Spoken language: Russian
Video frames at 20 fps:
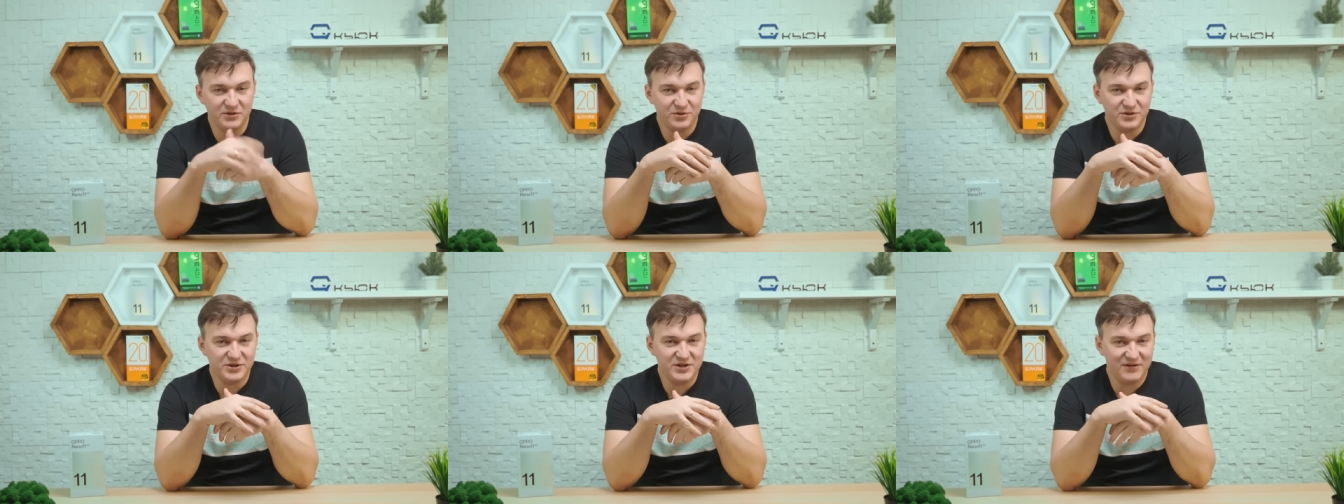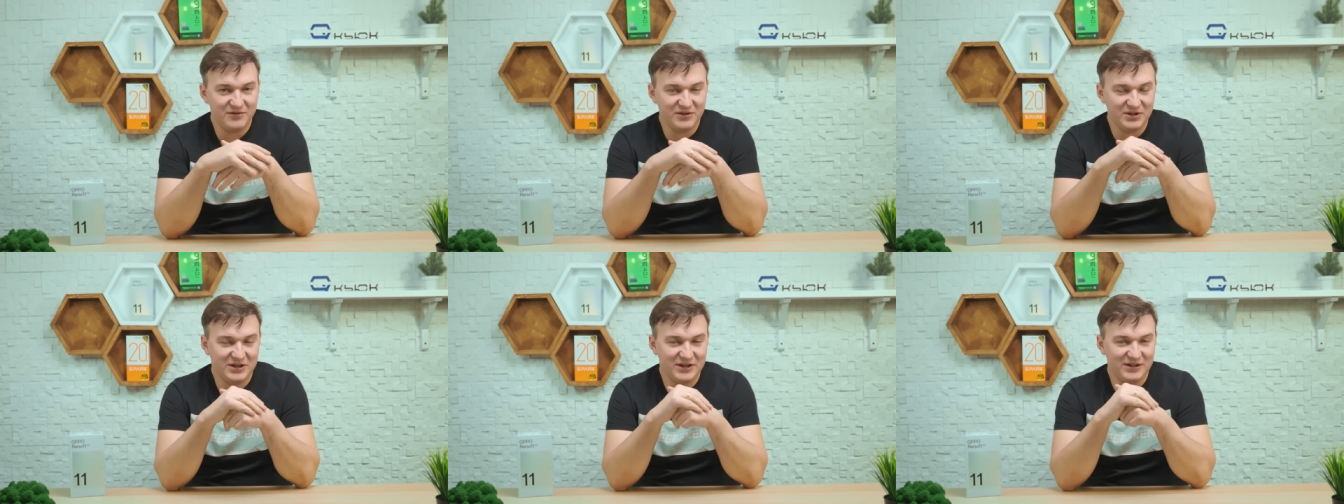
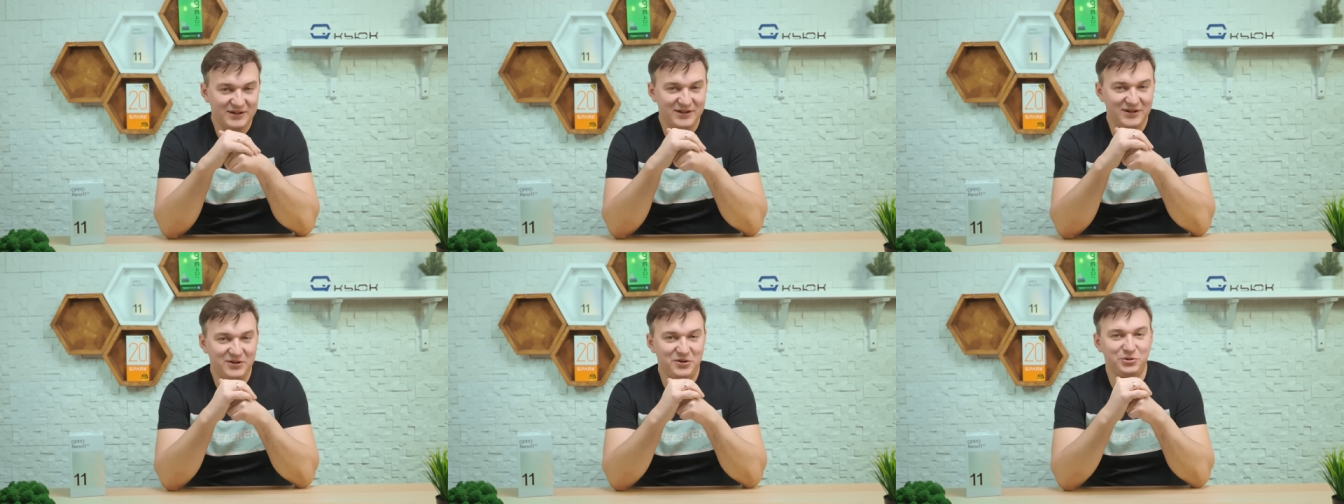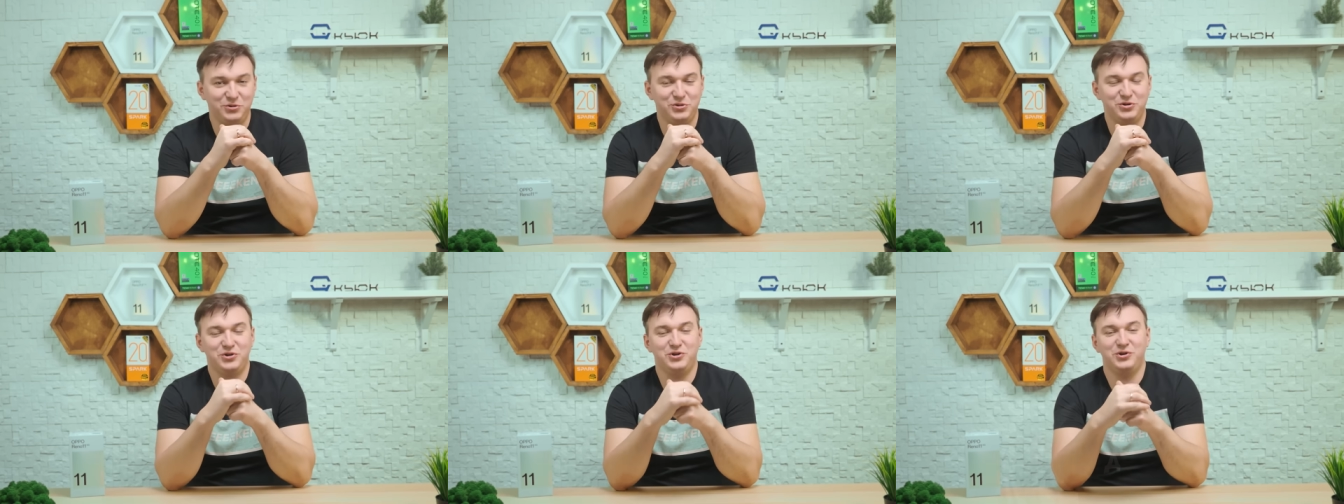друзья, вы на канале
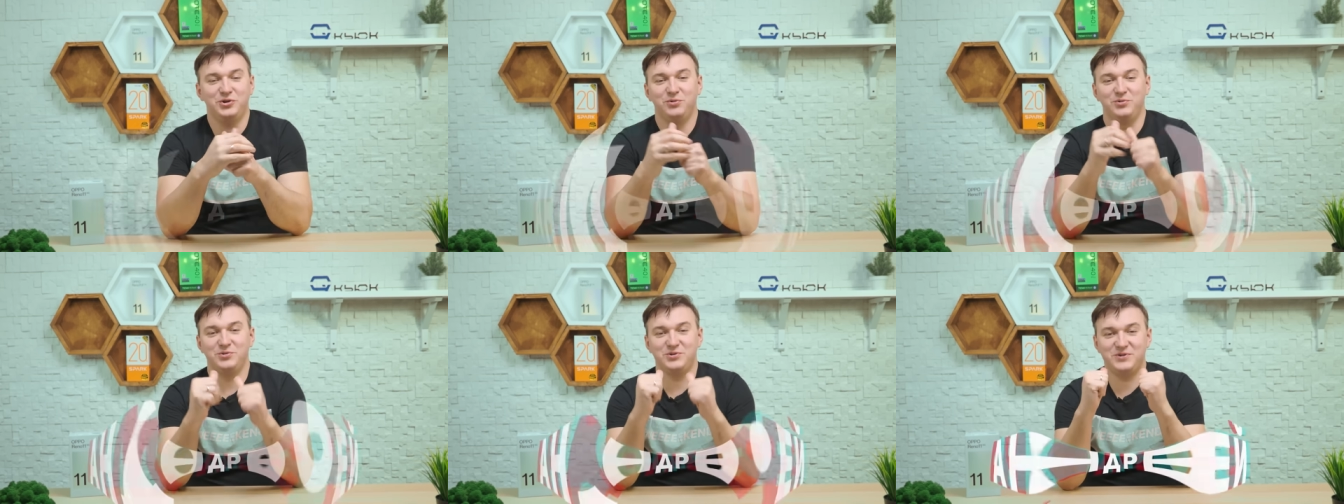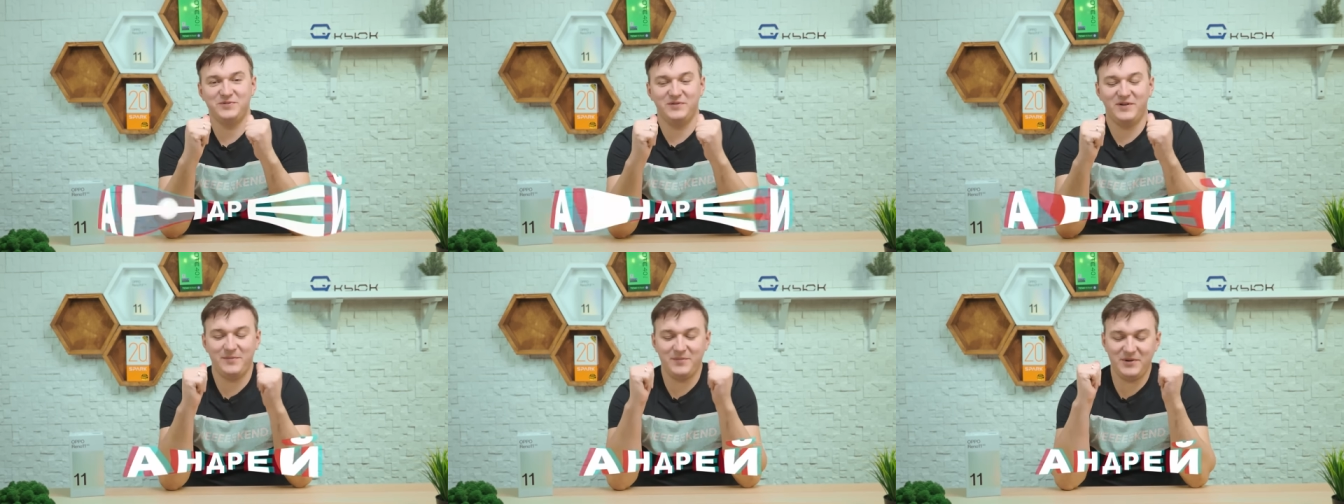kik.ru,
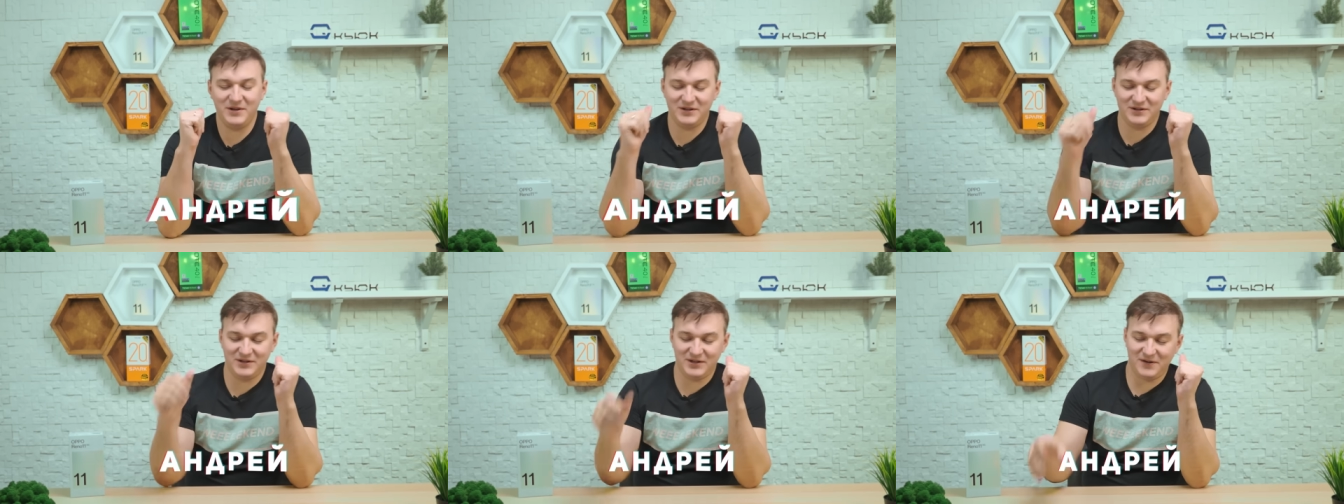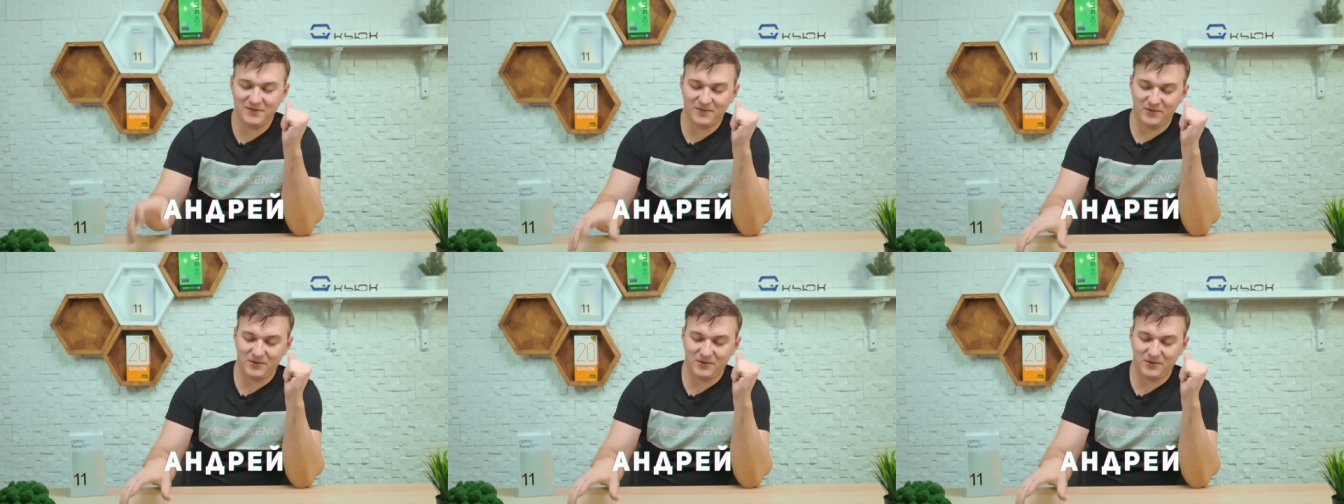с вами Андрей,